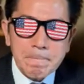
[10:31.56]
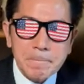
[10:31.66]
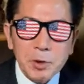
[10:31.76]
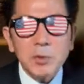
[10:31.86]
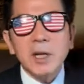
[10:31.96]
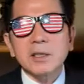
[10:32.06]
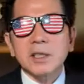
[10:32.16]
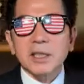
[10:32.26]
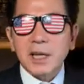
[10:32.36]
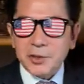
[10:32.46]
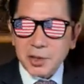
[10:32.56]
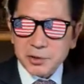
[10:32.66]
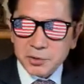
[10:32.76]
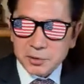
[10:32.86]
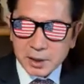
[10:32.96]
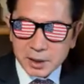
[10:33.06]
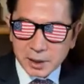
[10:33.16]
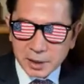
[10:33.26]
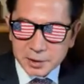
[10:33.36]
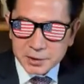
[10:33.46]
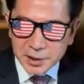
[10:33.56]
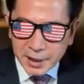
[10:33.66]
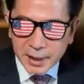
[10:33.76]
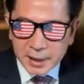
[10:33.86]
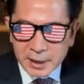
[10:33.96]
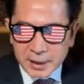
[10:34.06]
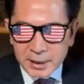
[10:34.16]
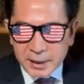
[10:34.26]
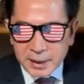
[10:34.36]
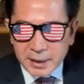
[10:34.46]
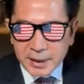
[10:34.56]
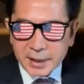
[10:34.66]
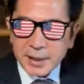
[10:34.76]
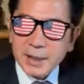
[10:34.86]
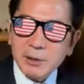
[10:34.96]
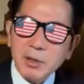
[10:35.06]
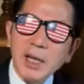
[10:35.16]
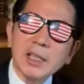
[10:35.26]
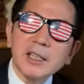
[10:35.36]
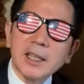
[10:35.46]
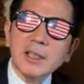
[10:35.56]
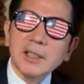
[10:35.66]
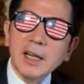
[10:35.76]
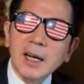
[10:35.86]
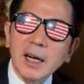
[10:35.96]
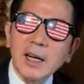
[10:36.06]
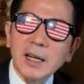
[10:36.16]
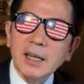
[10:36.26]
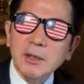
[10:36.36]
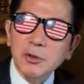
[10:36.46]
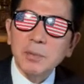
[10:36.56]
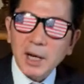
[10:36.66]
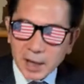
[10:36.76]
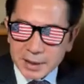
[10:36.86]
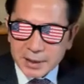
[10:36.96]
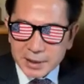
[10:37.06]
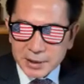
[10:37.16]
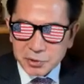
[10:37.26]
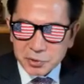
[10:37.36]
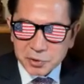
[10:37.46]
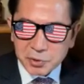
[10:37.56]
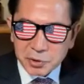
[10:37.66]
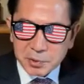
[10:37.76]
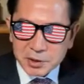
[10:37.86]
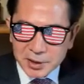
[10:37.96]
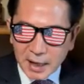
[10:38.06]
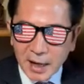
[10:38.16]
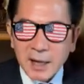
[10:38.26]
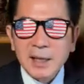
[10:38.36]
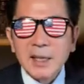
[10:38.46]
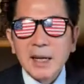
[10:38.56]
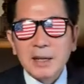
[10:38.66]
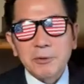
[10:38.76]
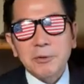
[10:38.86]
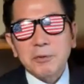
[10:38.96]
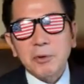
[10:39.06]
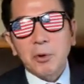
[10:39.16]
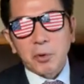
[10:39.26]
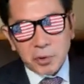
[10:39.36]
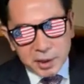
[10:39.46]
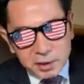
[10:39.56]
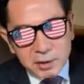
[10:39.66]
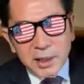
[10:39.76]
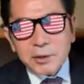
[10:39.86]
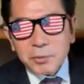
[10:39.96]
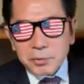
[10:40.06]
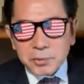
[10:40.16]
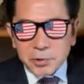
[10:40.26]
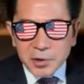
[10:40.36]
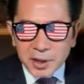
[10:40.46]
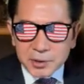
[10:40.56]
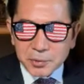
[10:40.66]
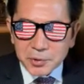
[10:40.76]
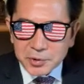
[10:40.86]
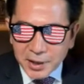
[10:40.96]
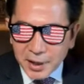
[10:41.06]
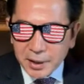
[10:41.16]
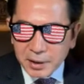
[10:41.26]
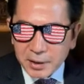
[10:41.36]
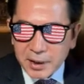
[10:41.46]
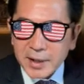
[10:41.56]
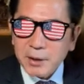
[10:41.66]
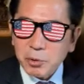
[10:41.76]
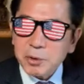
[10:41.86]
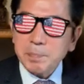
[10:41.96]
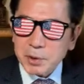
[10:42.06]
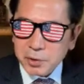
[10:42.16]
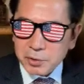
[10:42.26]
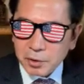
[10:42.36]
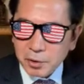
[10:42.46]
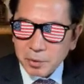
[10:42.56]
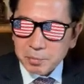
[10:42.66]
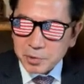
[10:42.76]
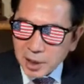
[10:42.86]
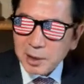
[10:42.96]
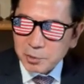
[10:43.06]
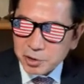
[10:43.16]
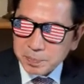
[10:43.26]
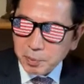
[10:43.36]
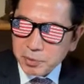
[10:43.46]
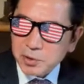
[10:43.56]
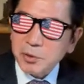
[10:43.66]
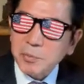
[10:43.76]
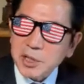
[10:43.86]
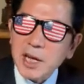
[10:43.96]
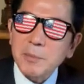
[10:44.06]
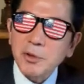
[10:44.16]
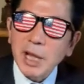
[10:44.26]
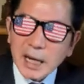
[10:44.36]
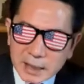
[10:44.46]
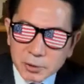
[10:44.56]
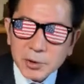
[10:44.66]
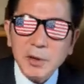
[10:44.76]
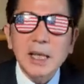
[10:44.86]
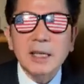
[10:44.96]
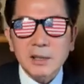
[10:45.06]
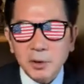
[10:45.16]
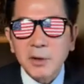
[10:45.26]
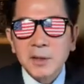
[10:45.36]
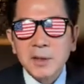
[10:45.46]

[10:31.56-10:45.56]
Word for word: と勝手に解釈するわけですね。えー、これかなり勝手なことばっかり言っておりますが、あのこれぐらいのことをしないとですね、えー、オリンピックの未来もスポーツの未来もないのではないかと、